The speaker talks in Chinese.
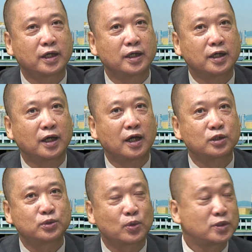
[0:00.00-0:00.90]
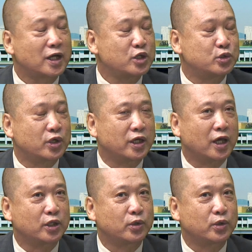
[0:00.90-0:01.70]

个中战宣言，